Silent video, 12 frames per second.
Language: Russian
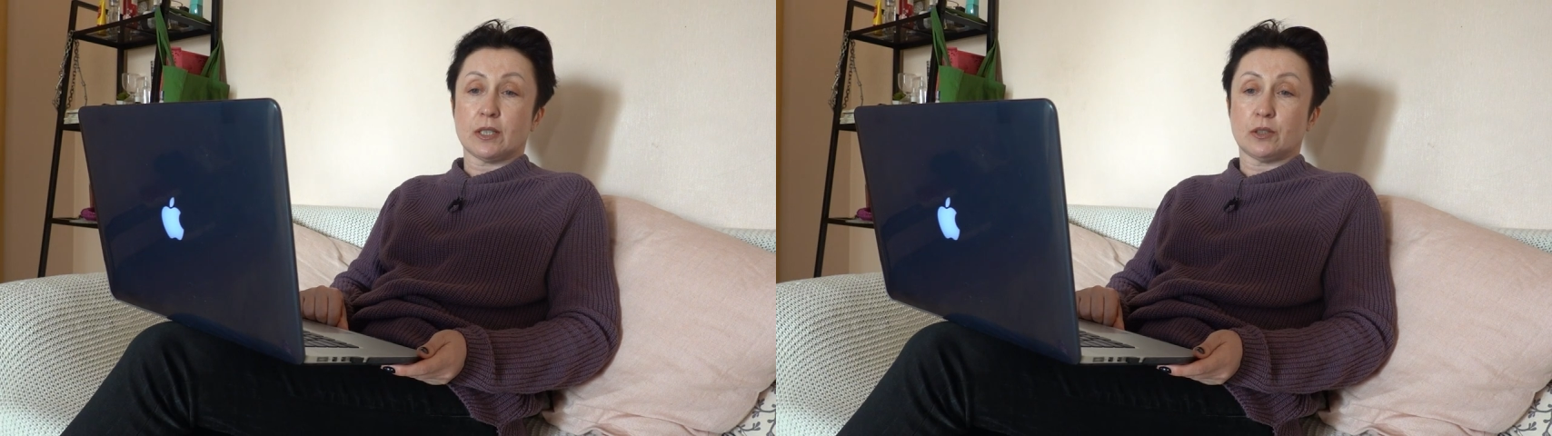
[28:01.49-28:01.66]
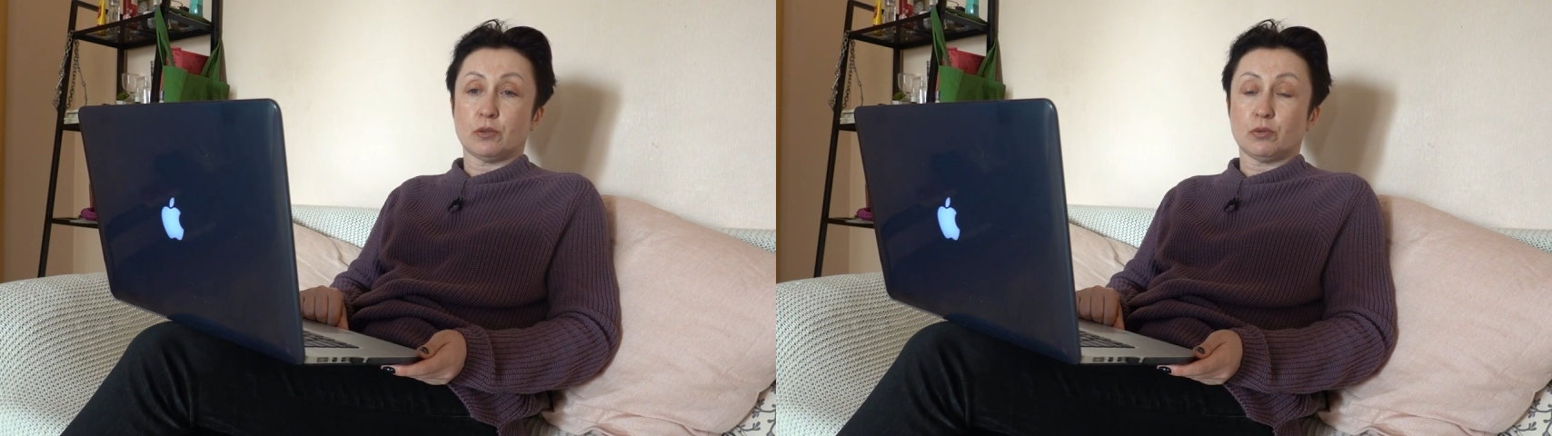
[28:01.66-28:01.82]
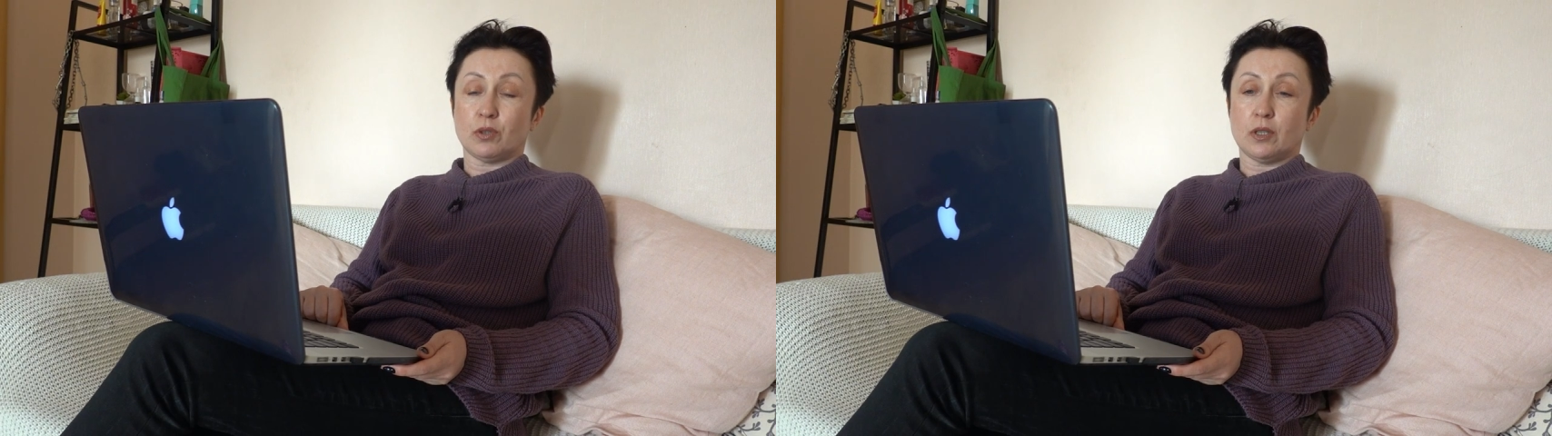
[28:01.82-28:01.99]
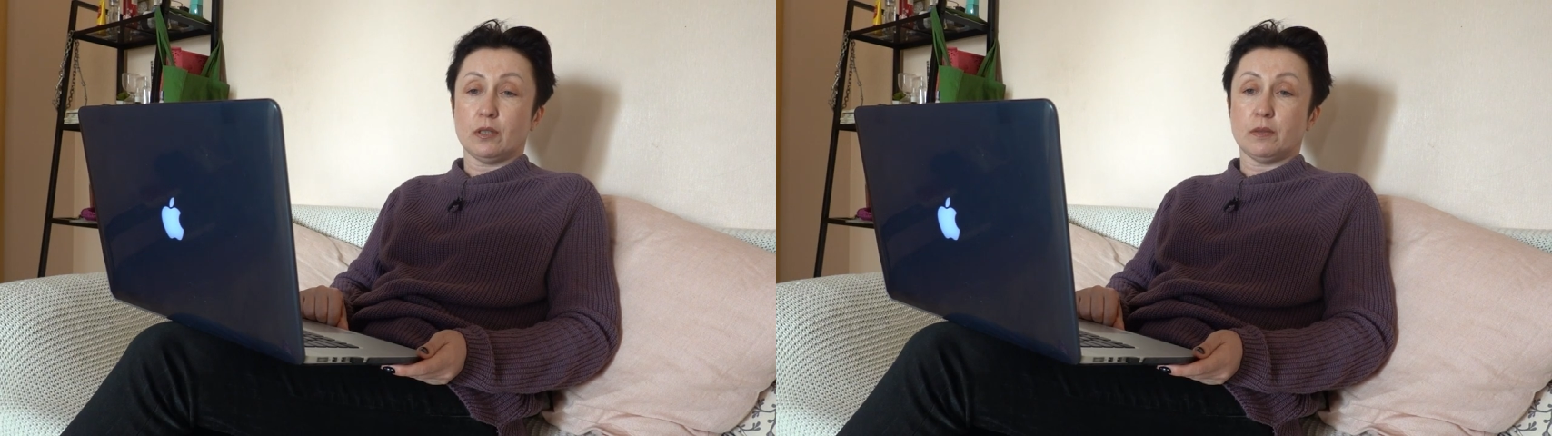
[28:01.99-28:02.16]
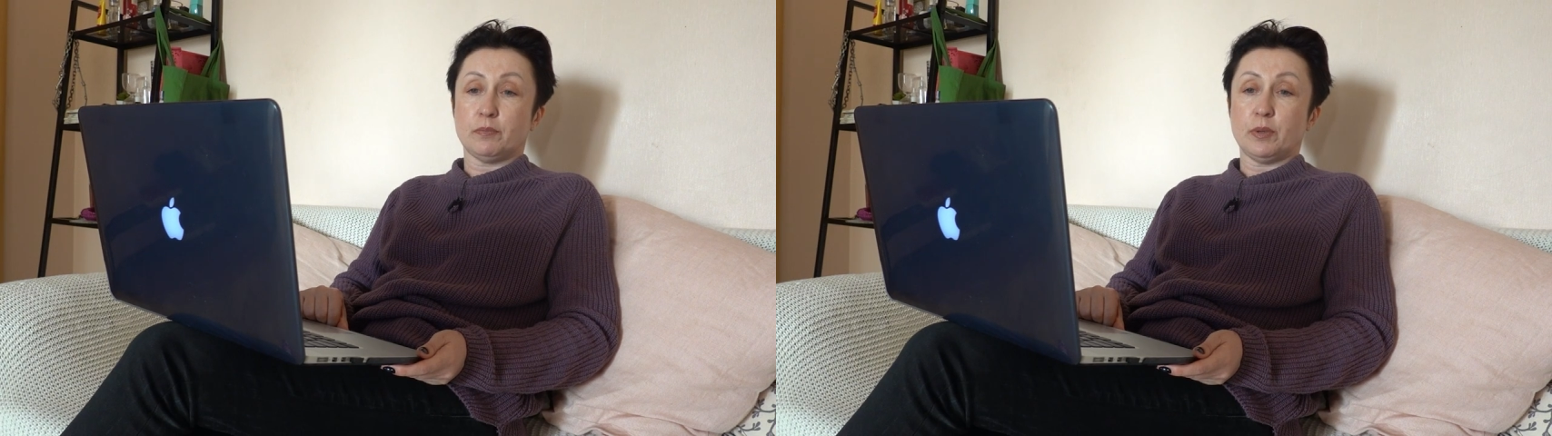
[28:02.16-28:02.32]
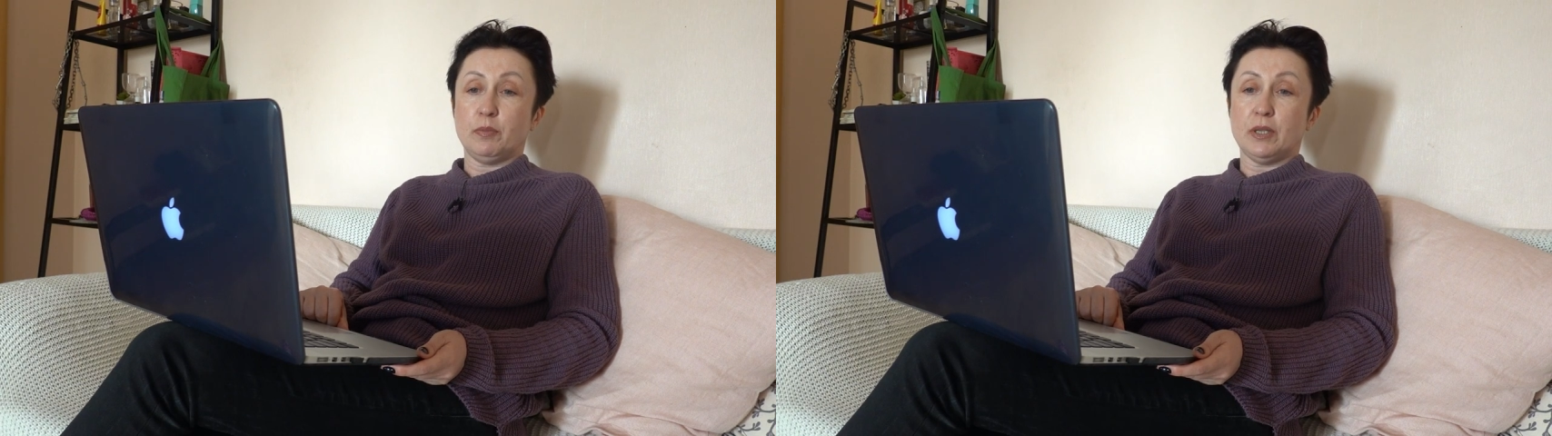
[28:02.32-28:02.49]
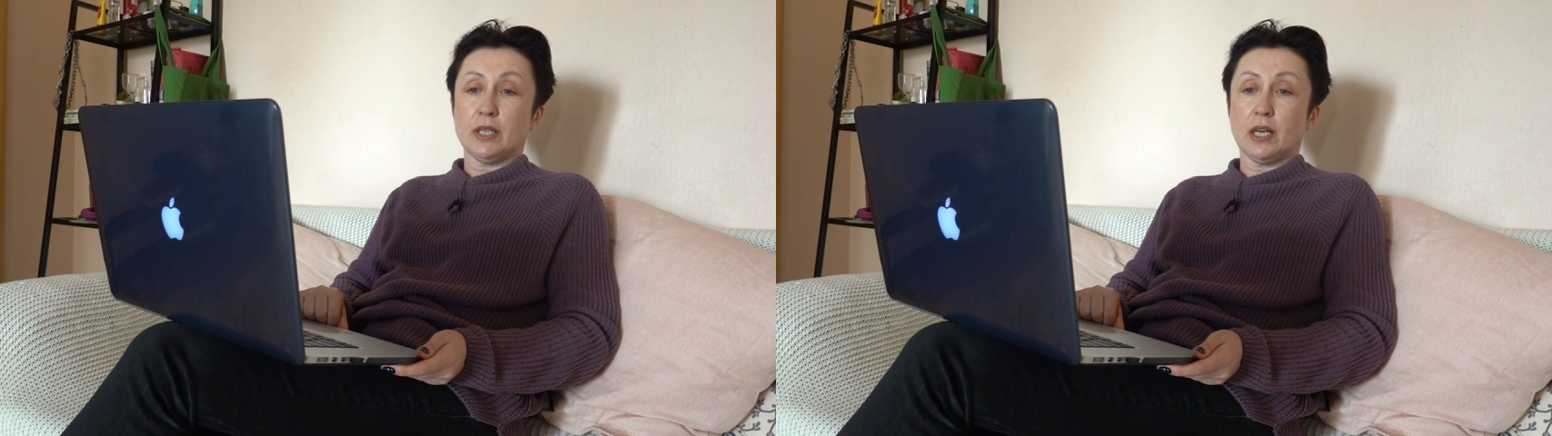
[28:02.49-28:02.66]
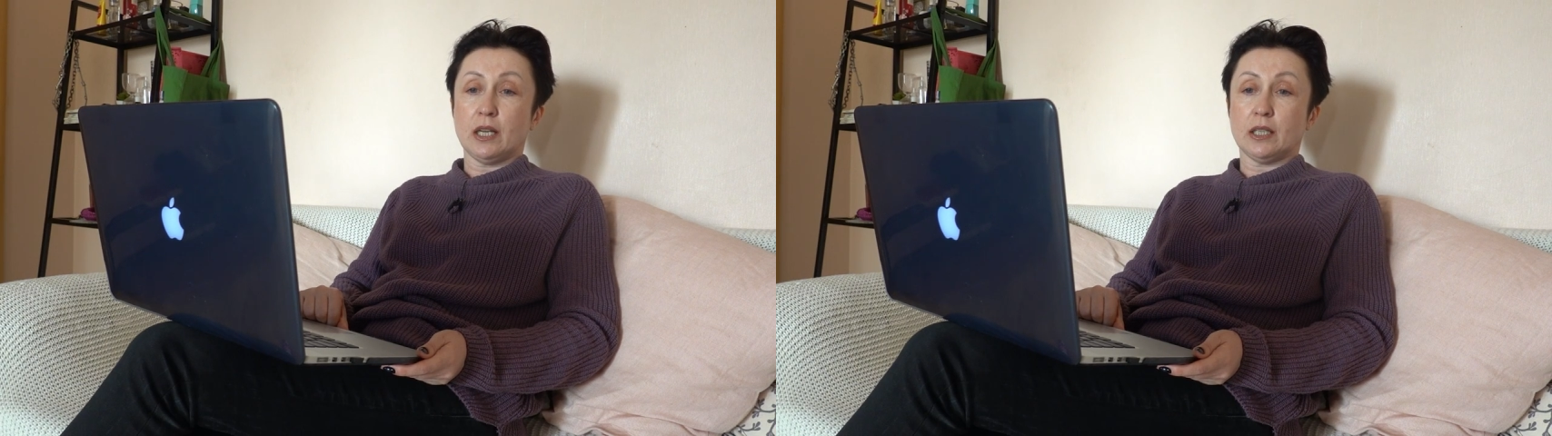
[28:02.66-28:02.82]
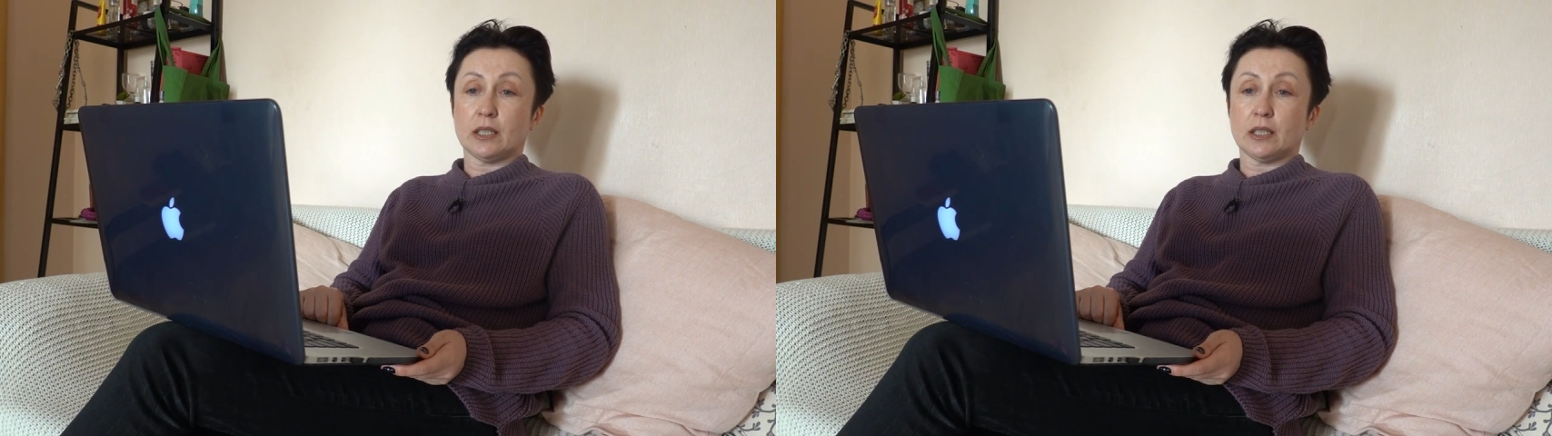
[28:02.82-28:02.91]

которые применяли